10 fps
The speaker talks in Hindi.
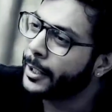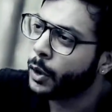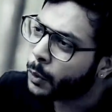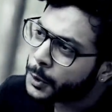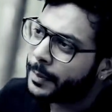और ये
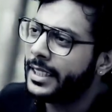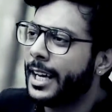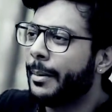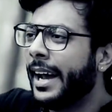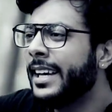तो कुछ भी नहीं
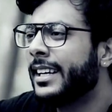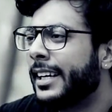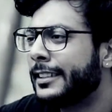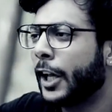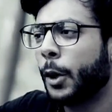है भाई
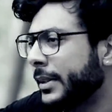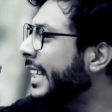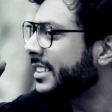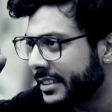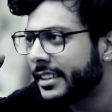तेरे को पता
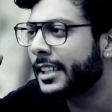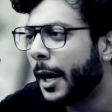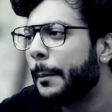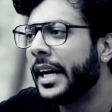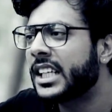है जिस दिन
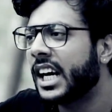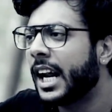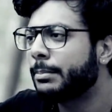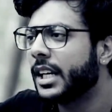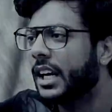तेरा पेट खराब